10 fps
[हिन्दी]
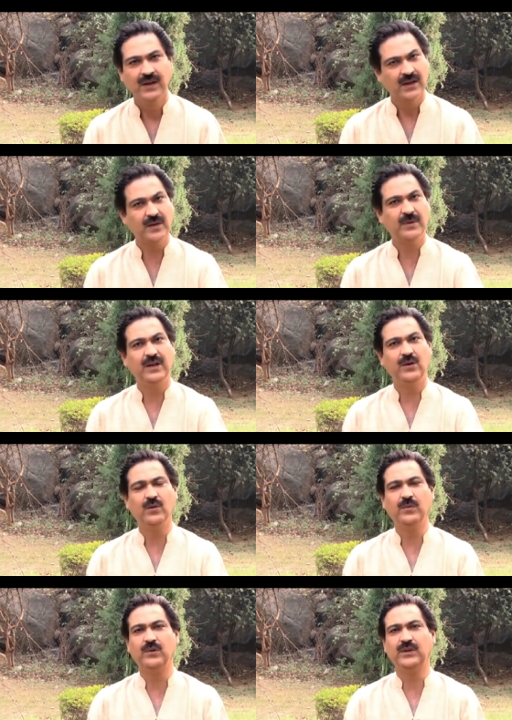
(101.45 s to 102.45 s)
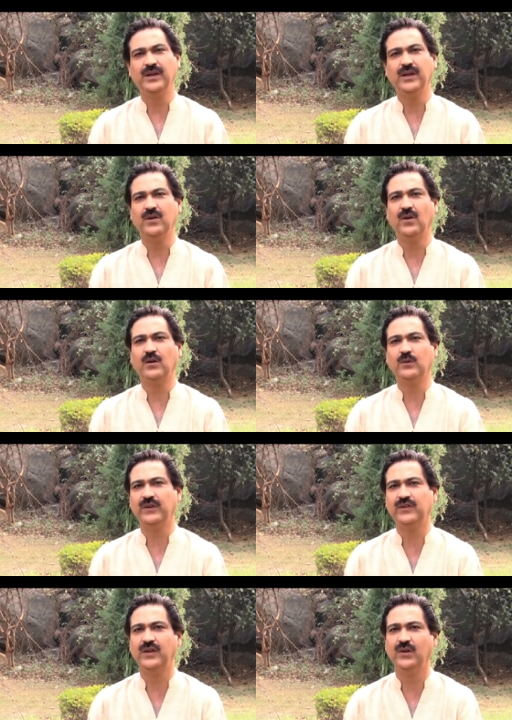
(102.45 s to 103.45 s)
कई बार लोग बोलते हैं कि नॉर्थ
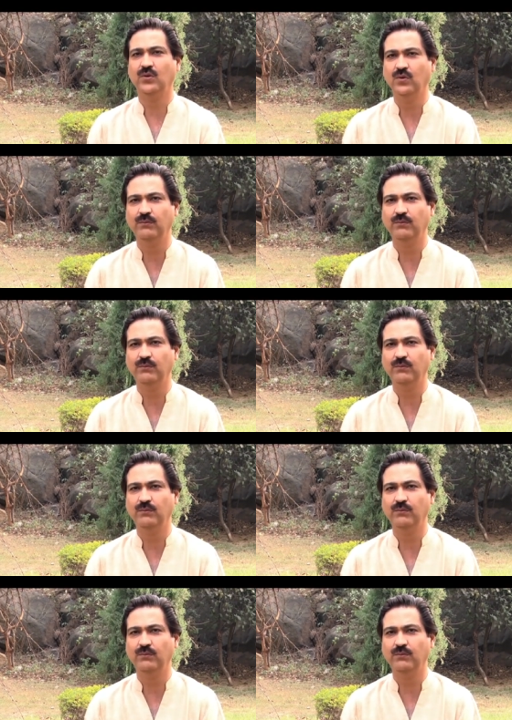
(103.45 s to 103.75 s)
वेस्ट के रूम